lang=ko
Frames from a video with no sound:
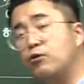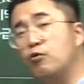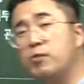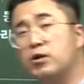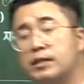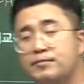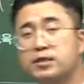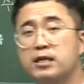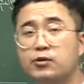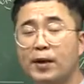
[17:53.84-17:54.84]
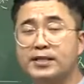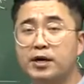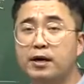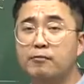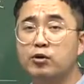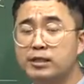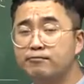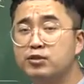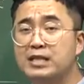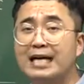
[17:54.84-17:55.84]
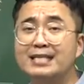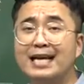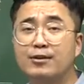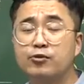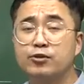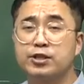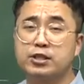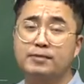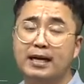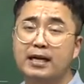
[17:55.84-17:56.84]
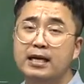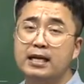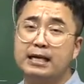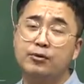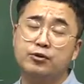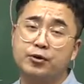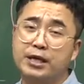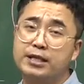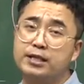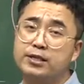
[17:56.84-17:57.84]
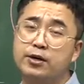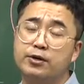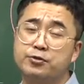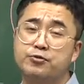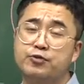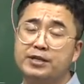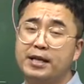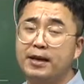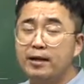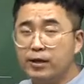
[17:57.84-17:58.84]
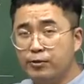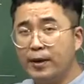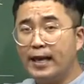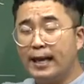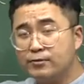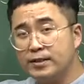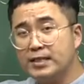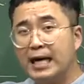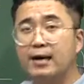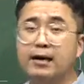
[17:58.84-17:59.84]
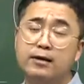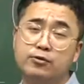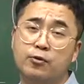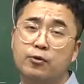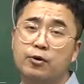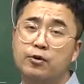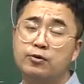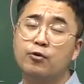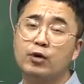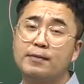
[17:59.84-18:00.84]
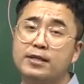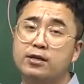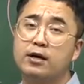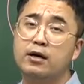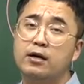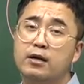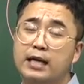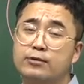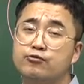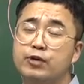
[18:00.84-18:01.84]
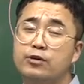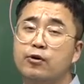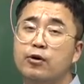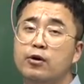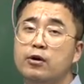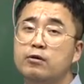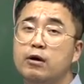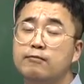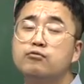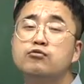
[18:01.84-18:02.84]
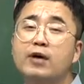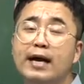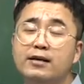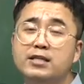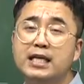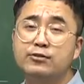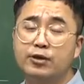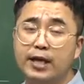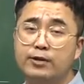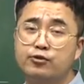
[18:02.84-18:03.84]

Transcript: 공명책 등을 통해서 뭐 신분을 상승하는 경우도 있었지만 기본적으로 이들은요. 저는 후기 때 이후에 계속해서 상소를 올리면서 계속 우리도 어, 문과에 응시할 수 있게